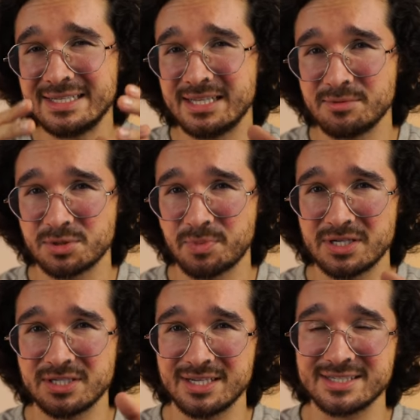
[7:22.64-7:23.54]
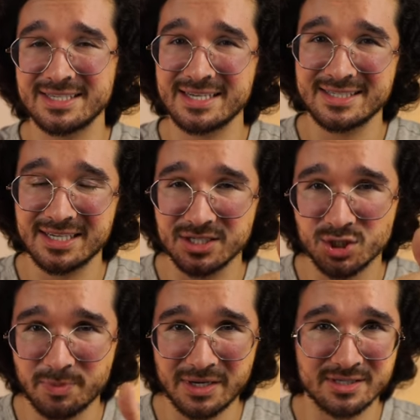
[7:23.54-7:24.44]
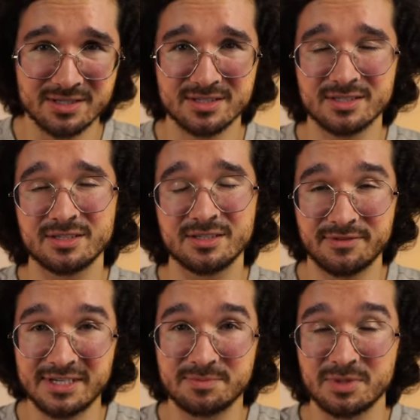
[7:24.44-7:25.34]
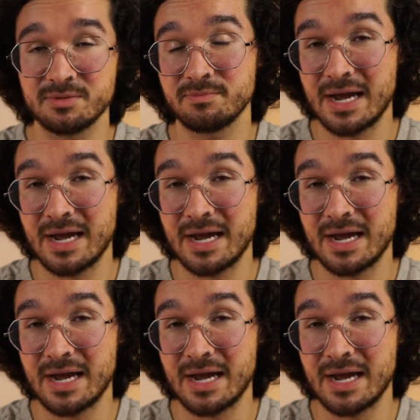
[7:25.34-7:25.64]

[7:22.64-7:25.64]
Dementsprechend ein sehr, sehr entspanntes äh, Investment.